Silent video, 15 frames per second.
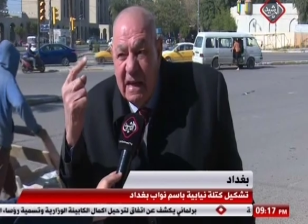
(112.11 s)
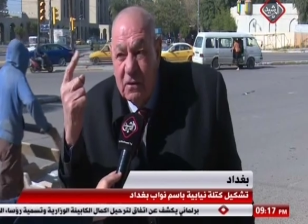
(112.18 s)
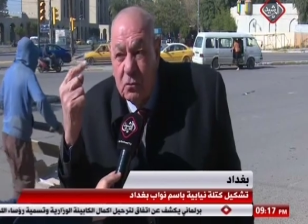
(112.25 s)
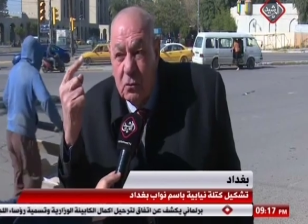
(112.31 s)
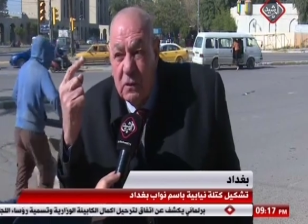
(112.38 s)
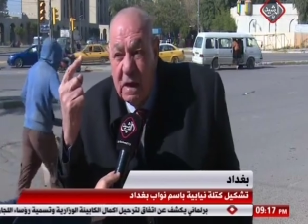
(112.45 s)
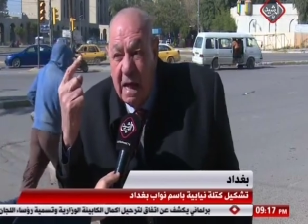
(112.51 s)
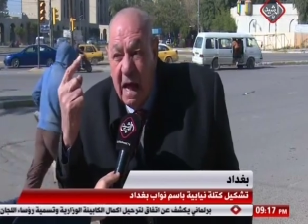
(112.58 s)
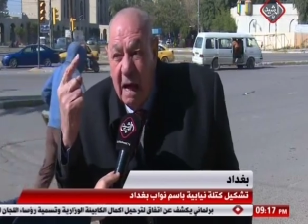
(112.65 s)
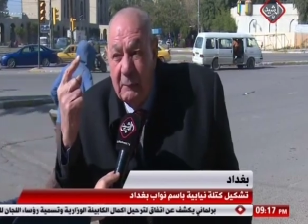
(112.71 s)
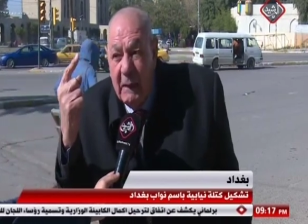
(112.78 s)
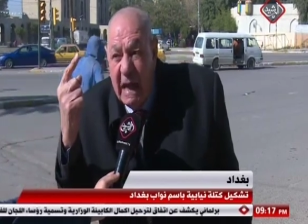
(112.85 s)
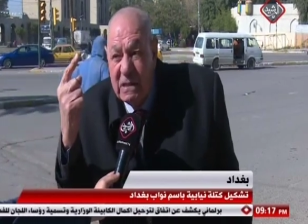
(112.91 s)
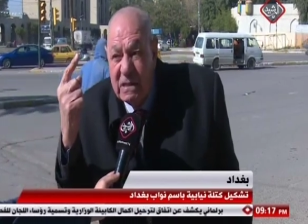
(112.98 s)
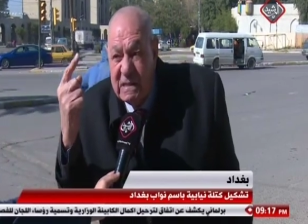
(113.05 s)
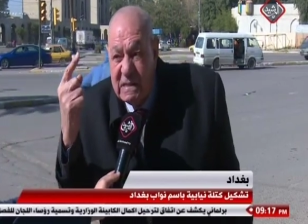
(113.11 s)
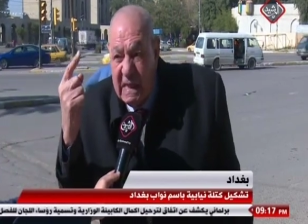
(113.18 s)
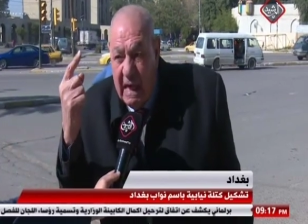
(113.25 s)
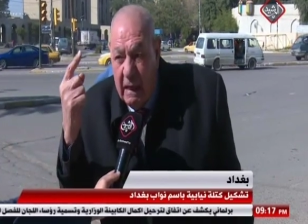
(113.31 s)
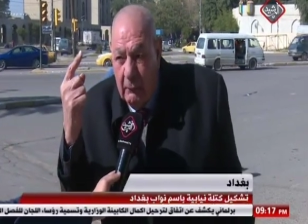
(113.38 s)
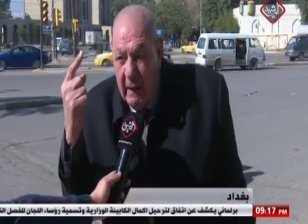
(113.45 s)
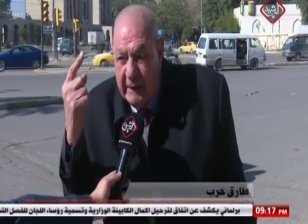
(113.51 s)
يكون إقامة عشر
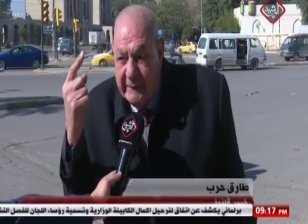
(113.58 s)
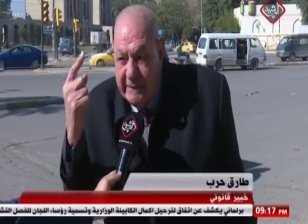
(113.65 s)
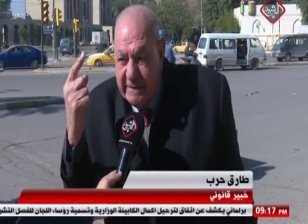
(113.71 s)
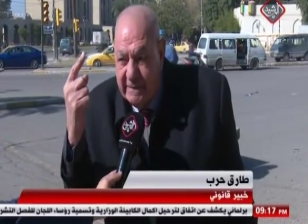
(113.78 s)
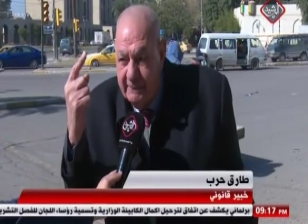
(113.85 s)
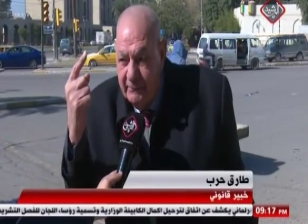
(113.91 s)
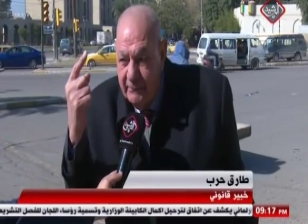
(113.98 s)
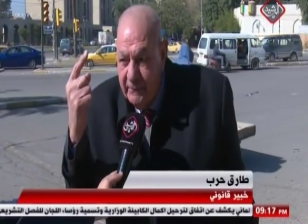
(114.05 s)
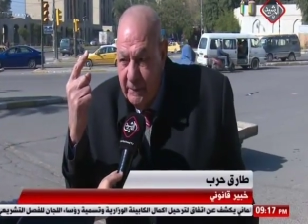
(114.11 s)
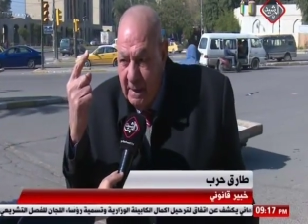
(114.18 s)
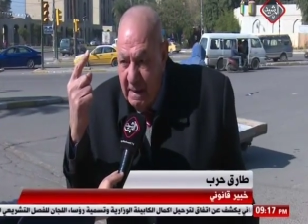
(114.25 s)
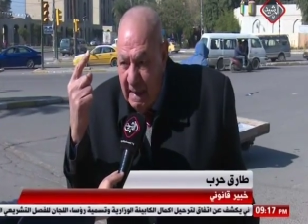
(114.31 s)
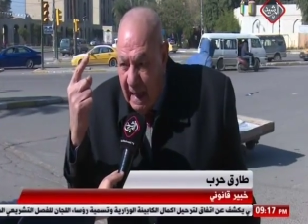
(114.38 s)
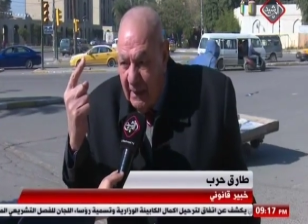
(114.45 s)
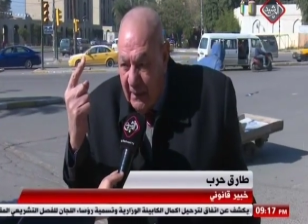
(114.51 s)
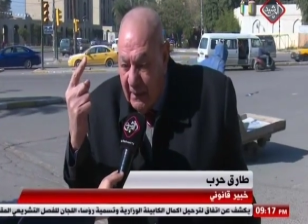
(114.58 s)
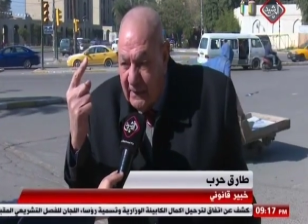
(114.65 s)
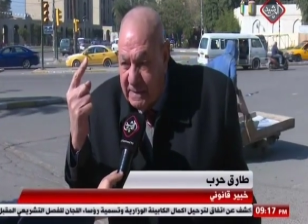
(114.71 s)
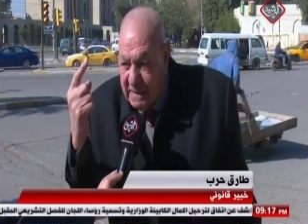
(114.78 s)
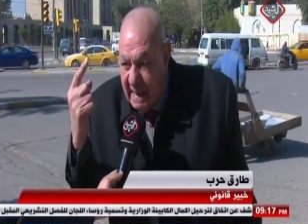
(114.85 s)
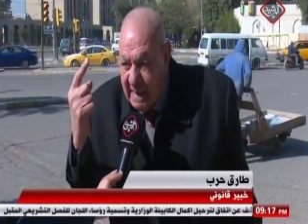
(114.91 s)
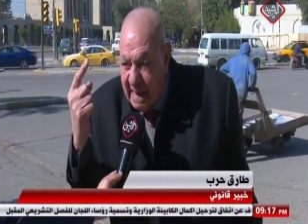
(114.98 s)
سنوات لاحظ
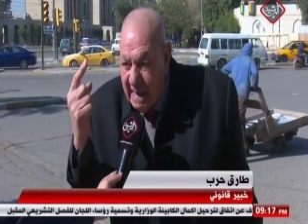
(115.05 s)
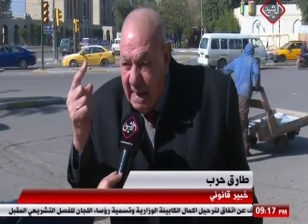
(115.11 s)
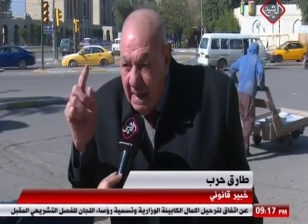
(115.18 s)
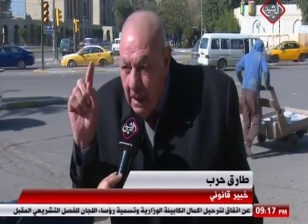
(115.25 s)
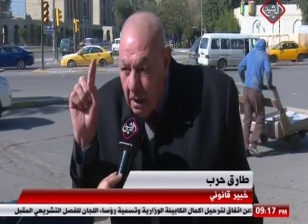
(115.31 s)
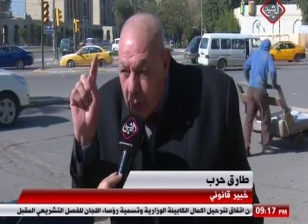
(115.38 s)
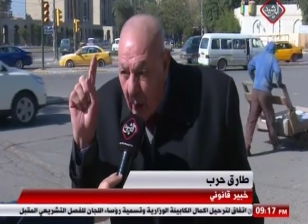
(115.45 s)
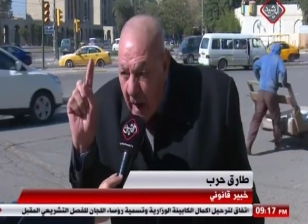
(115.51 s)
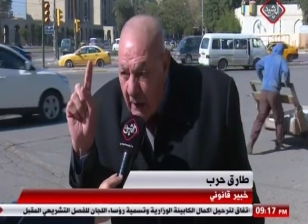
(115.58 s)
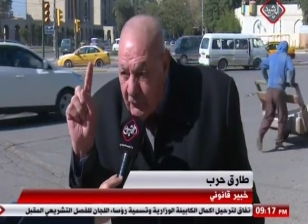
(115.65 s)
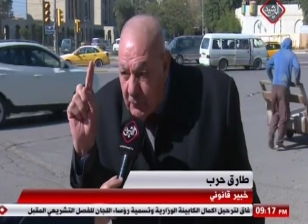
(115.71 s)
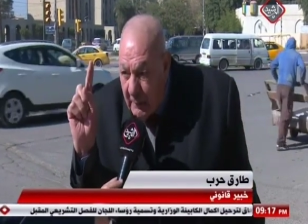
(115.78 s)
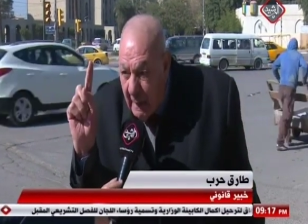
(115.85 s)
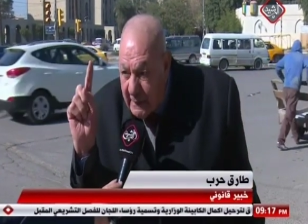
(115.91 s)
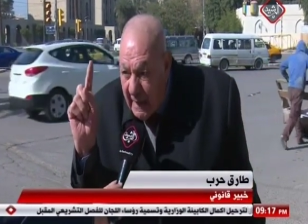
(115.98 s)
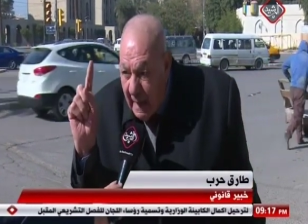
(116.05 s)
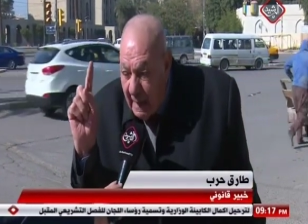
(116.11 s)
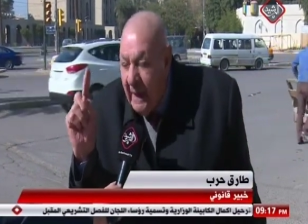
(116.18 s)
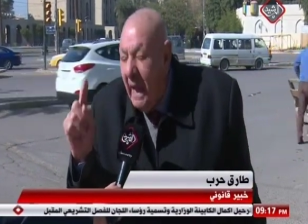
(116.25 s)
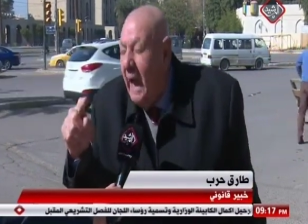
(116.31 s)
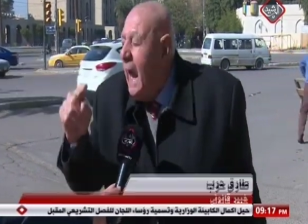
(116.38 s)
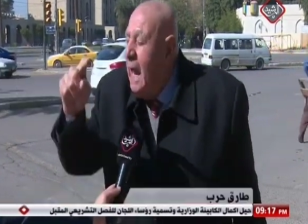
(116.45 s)
حضرتك محافظ
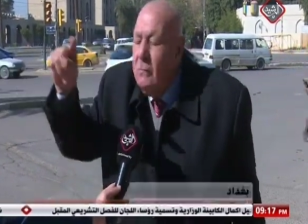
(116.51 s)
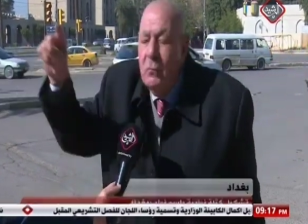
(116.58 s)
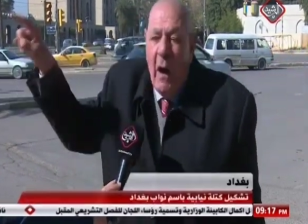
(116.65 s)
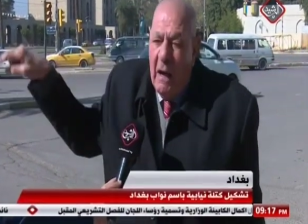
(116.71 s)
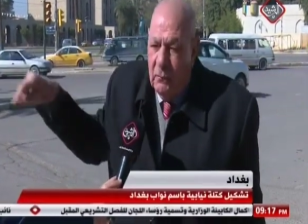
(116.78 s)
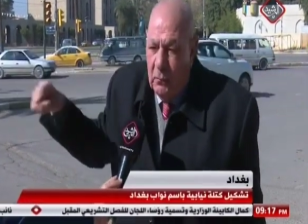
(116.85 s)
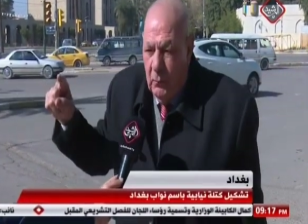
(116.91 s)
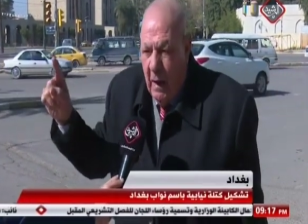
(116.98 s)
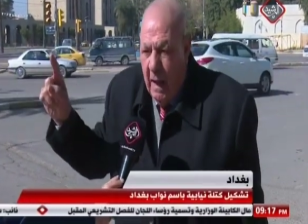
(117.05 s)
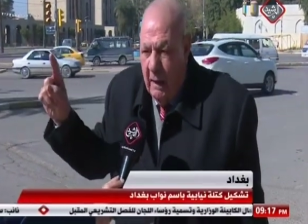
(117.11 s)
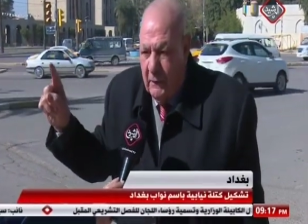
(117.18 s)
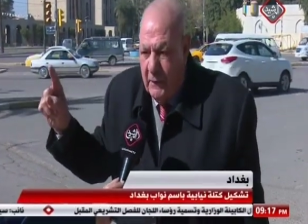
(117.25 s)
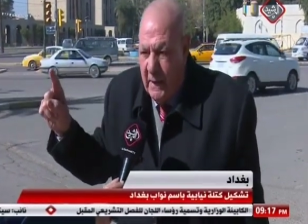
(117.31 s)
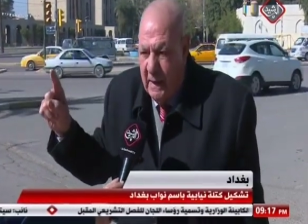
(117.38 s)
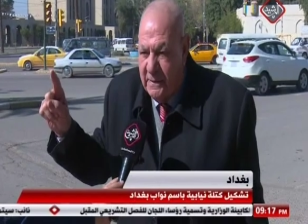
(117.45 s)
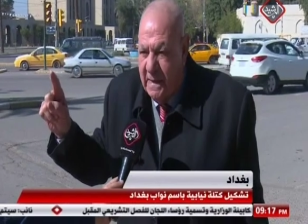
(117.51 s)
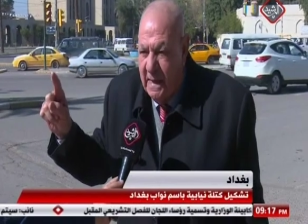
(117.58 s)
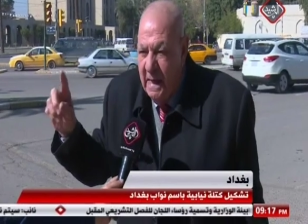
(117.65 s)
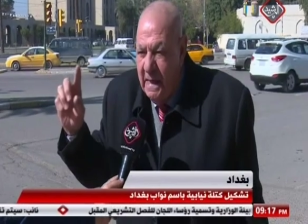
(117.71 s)
بغداد أي محافظ من المحافظات